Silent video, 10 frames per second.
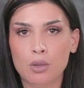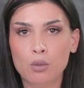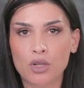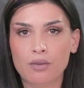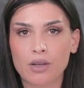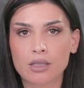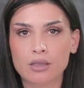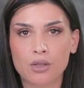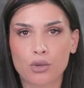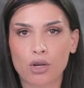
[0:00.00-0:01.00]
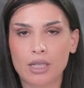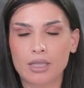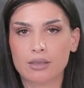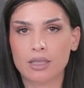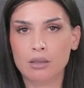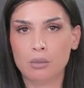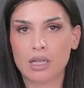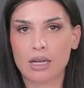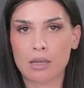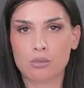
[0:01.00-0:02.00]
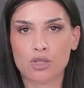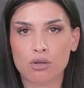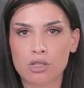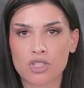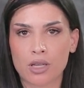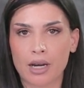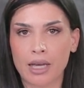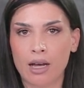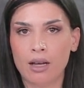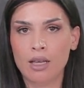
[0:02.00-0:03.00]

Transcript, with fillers: بمرافقة روحية من الأب جورج شرايحة